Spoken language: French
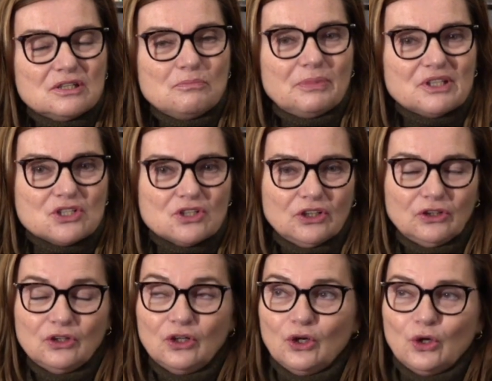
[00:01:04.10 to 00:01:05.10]
me passionne
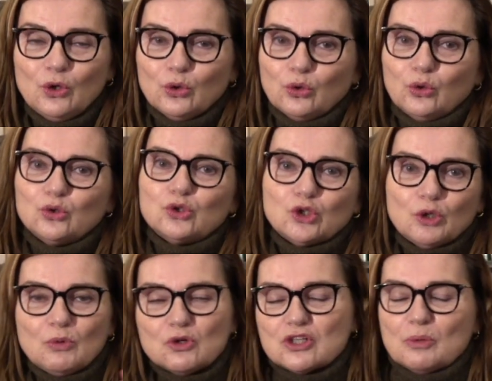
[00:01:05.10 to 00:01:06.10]
que je
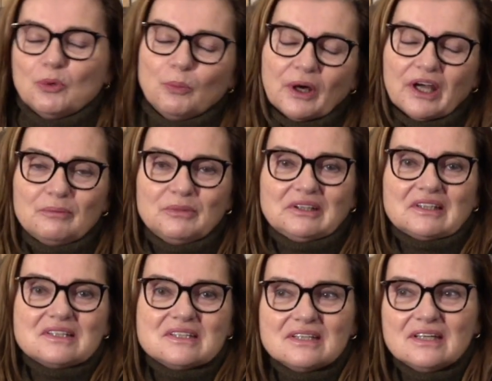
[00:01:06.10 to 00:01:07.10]
commence à peu près à
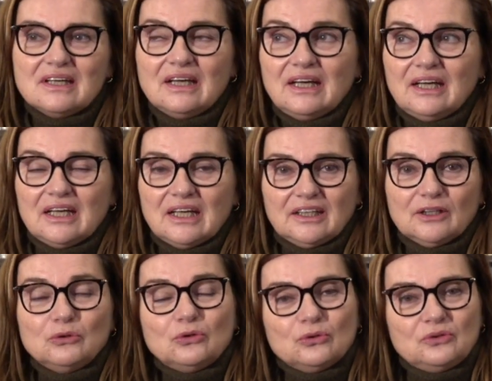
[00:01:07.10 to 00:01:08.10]
maîtriser. Et d'un
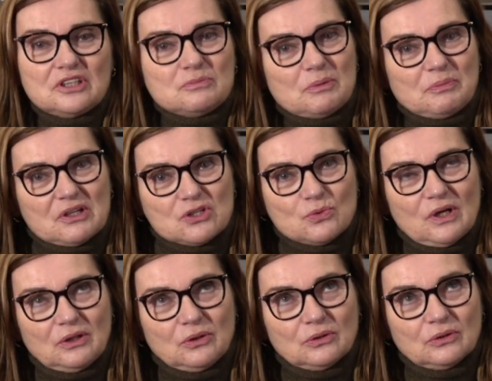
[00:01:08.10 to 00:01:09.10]
autre côté, je m'aperçois
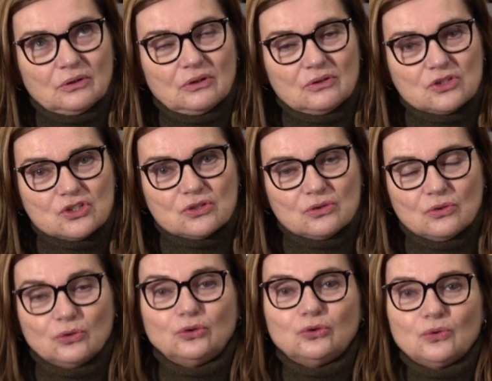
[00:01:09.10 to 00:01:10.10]
que quand je
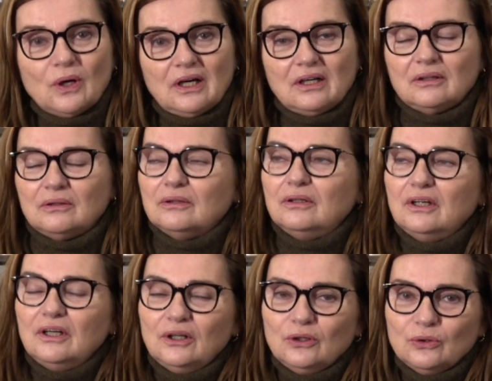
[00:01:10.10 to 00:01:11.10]
côtoie euh,
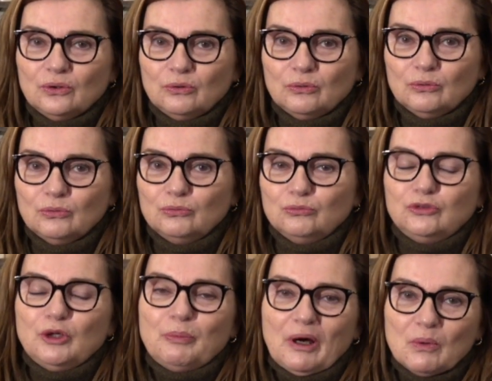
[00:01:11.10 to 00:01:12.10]
euh,
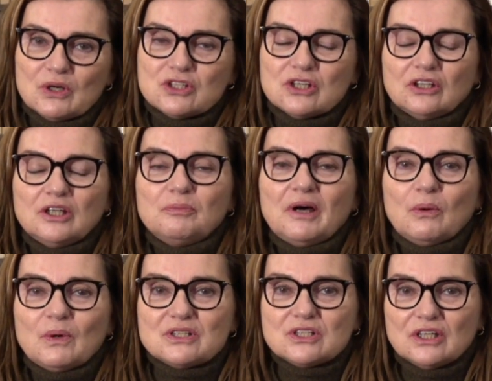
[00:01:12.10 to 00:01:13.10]
des paroissiens, des
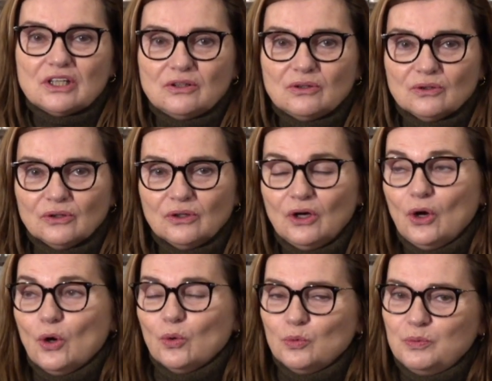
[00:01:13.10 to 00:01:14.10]
paroissiennes, euh,
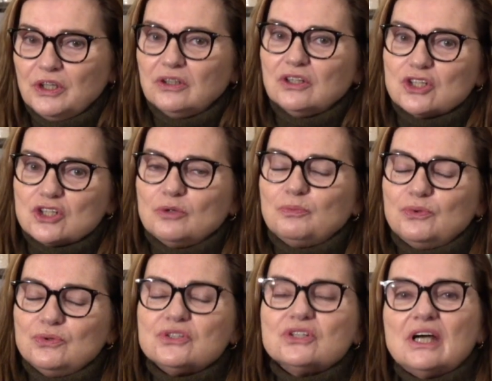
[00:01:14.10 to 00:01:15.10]
ou bien des gens
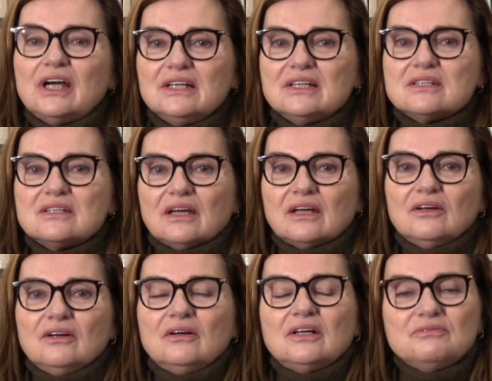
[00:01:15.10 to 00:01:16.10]
plus à
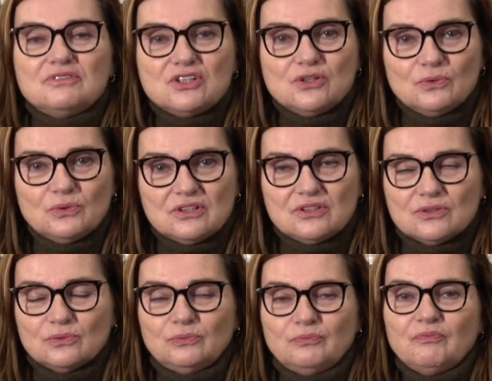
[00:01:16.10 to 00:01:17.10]
l'extérieur, la vision qu'ils
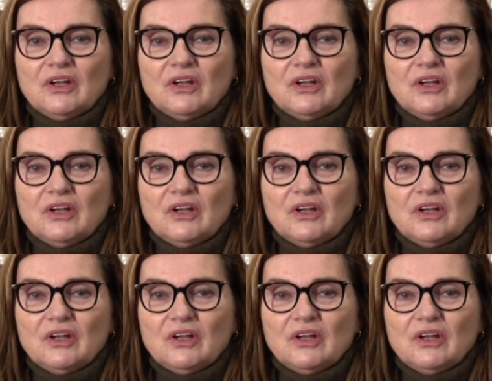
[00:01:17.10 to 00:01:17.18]
ont